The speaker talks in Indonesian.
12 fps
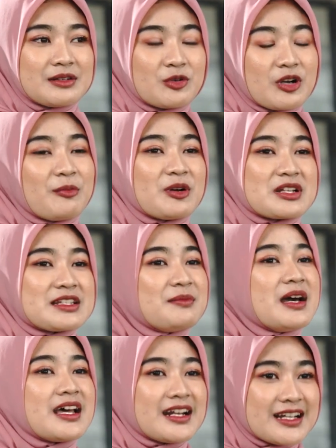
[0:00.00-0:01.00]
Buka puasa
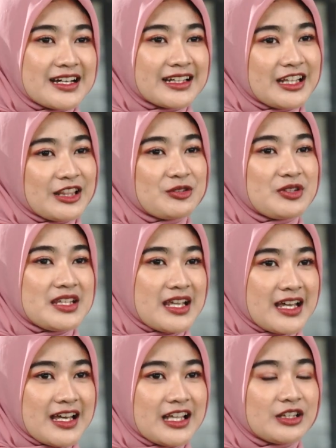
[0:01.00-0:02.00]
bareng
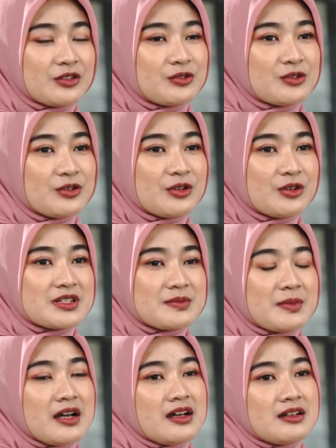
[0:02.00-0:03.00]
tentunya, terus
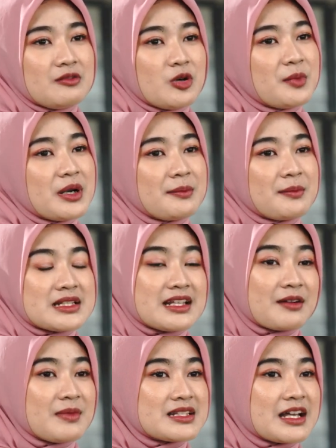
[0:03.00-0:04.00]
momen
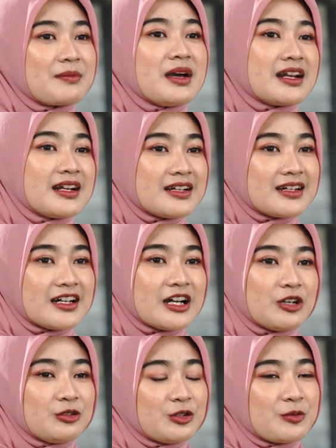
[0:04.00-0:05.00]
masak-masak
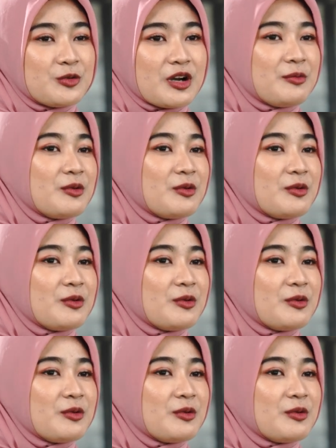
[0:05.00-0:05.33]
bareng untuk buka